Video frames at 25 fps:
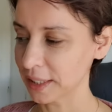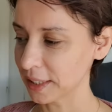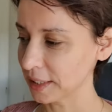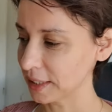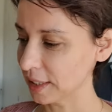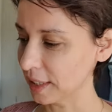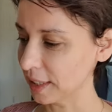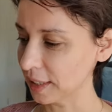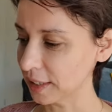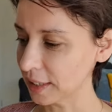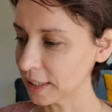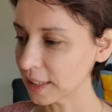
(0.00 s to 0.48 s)

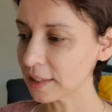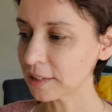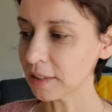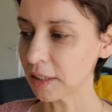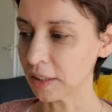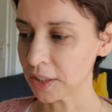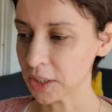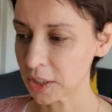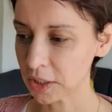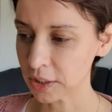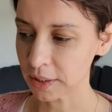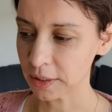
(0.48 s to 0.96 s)
kızlarla da
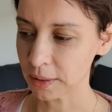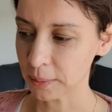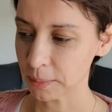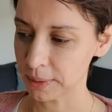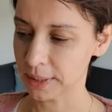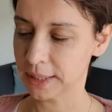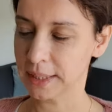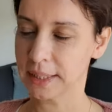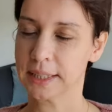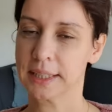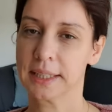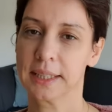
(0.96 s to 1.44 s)
tanıştırayım
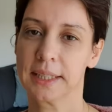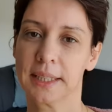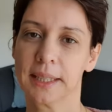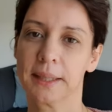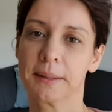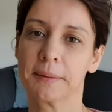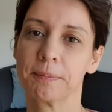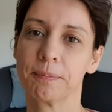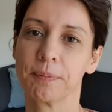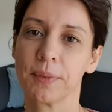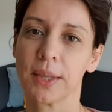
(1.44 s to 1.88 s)
sizi diye.